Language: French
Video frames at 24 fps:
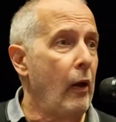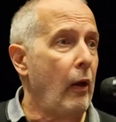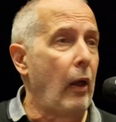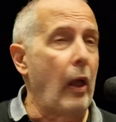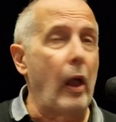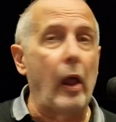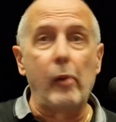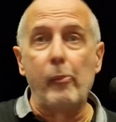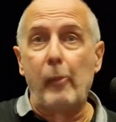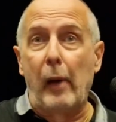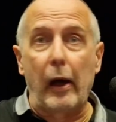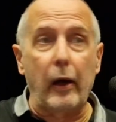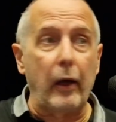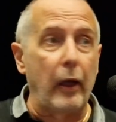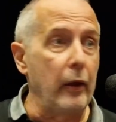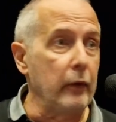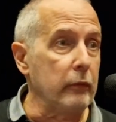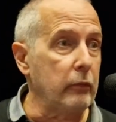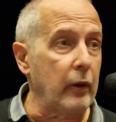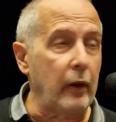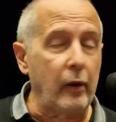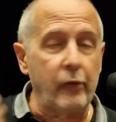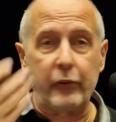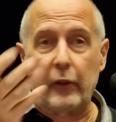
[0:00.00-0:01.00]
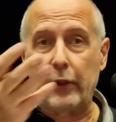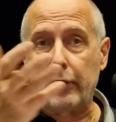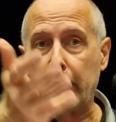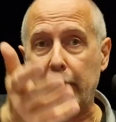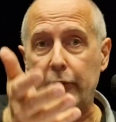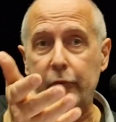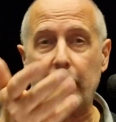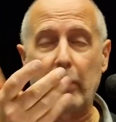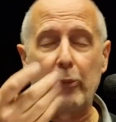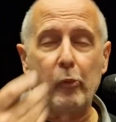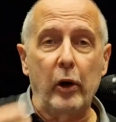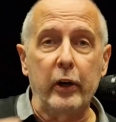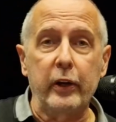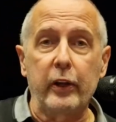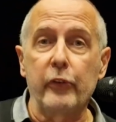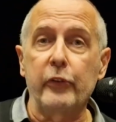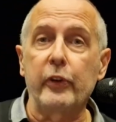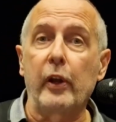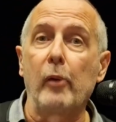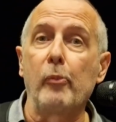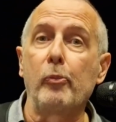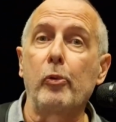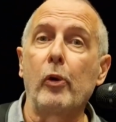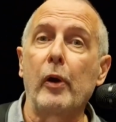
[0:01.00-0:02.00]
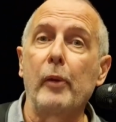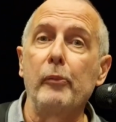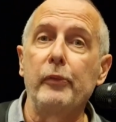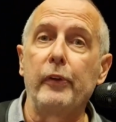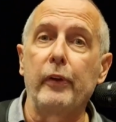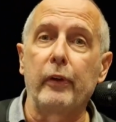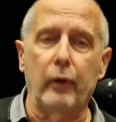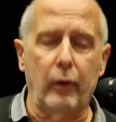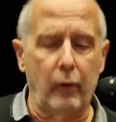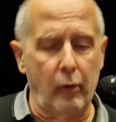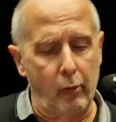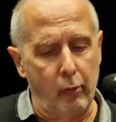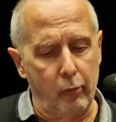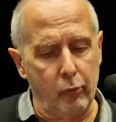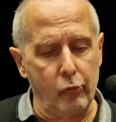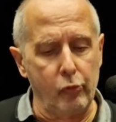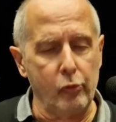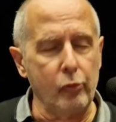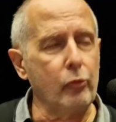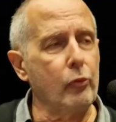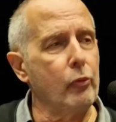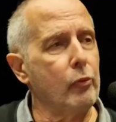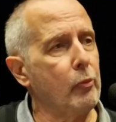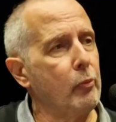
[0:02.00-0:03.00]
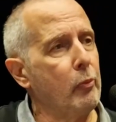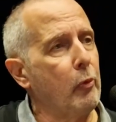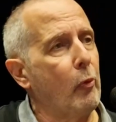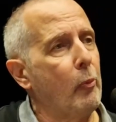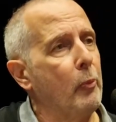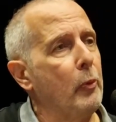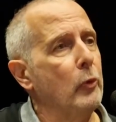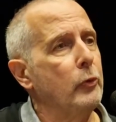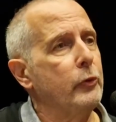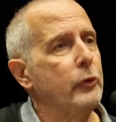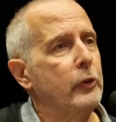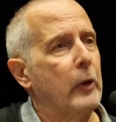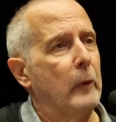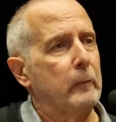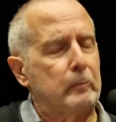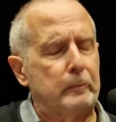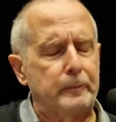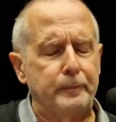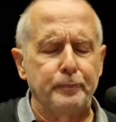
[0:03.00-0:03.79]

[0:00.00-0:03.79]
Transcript: elle m'arrête, elle s'adresse à moi, qu'est-ce qu'elle pourrait me dire Alors je propose ça.